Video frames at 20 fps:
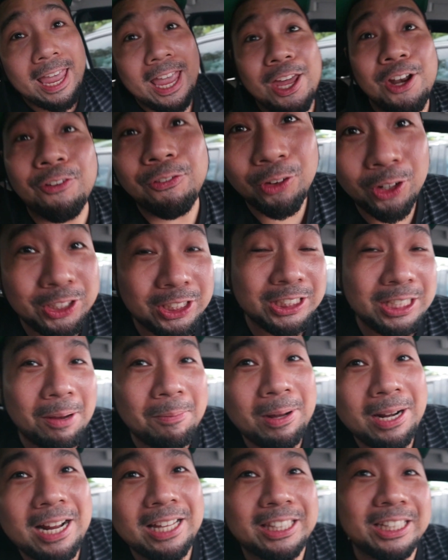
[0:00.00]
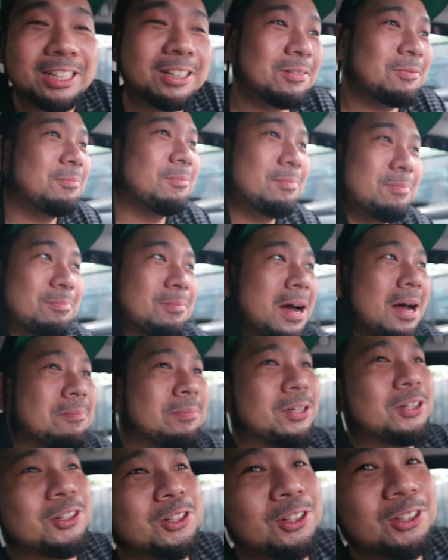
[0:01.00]
And of course kasama natin ng
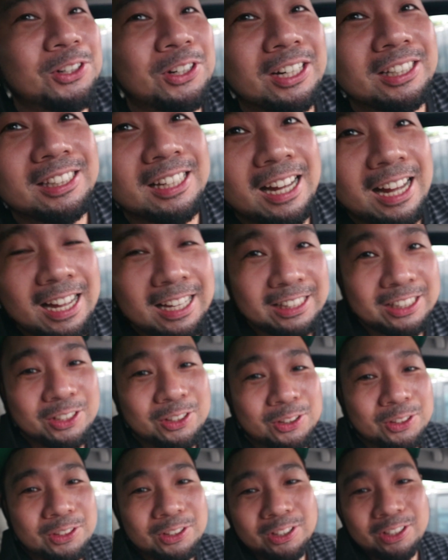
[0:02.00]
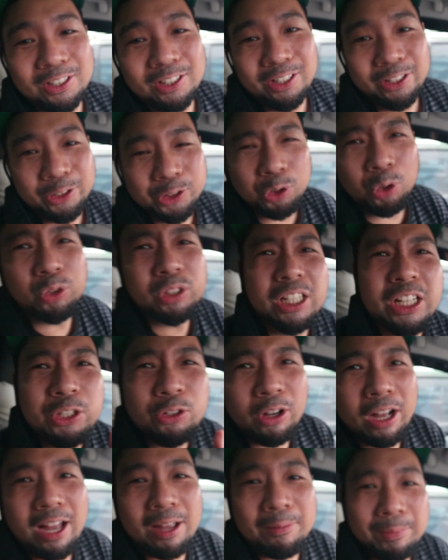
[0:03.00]
mami ko at ang ate ko. Gusto kong
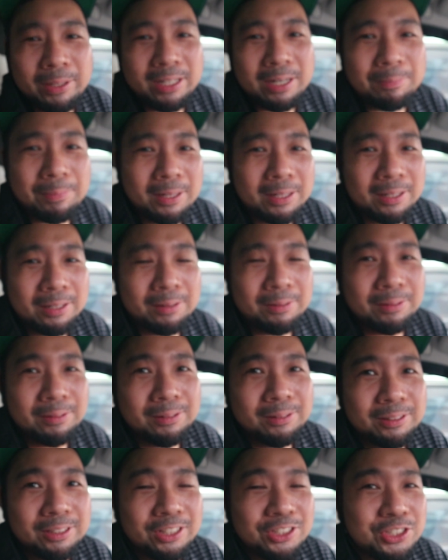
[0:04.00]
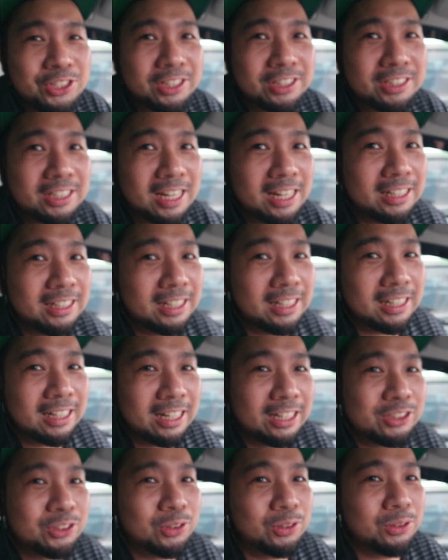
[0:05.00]
dalhin yung camera para legit
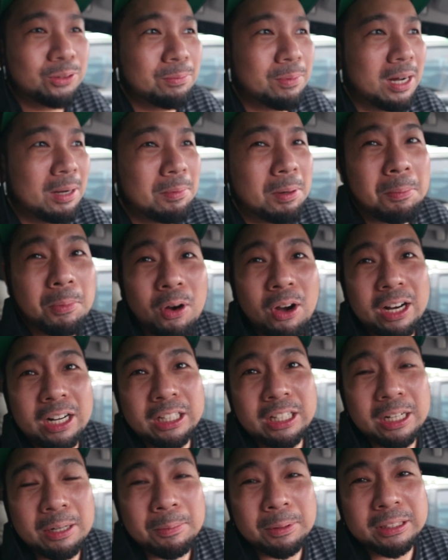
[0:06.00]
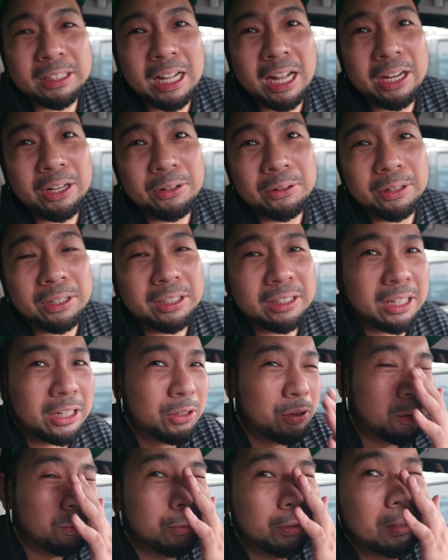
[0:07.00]
sana. Kaso baka mabawalan na naman tayo at
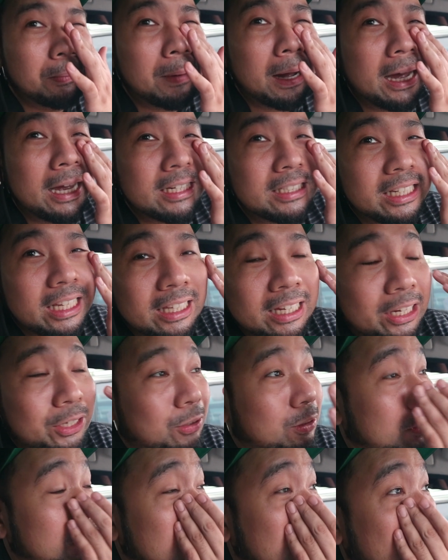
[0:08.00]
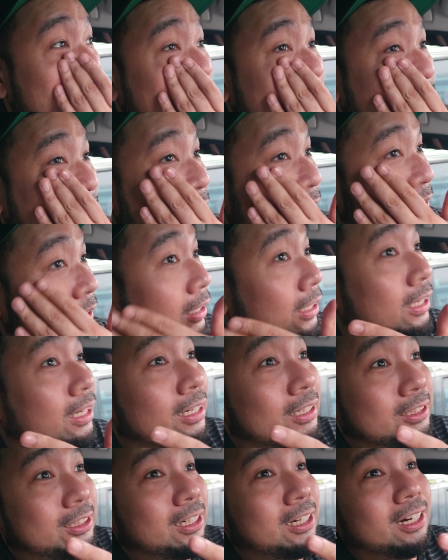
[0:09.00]
ayaw mo na ma-hassle ngayon dito sa
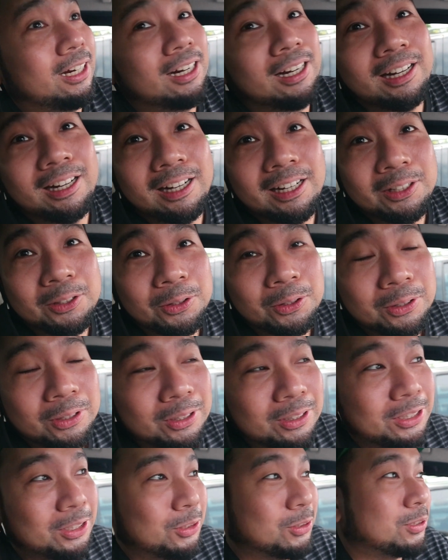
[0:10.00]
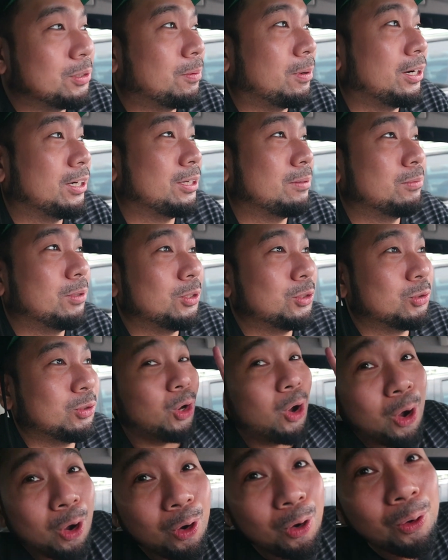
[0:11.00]
sa ano, dito sa marking mag. So,